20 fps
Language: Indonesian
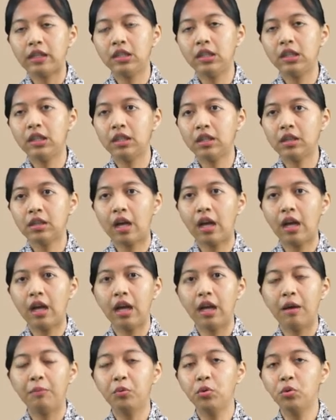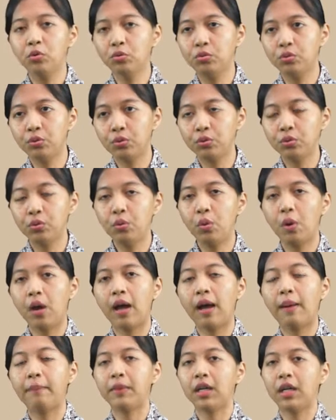hitam, ungu
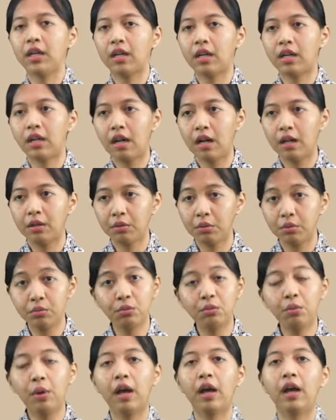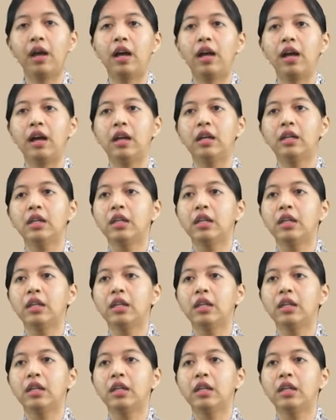tua, merah tua